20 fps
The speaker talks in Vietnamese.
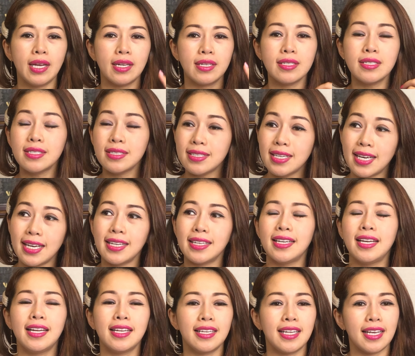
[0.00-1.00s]
đương nhiên
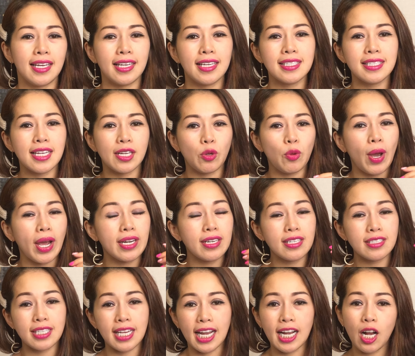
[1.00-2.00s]
thì cái xịt khoáng
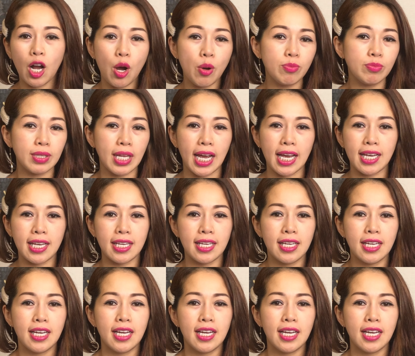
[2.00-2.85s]
nó sẽ không thay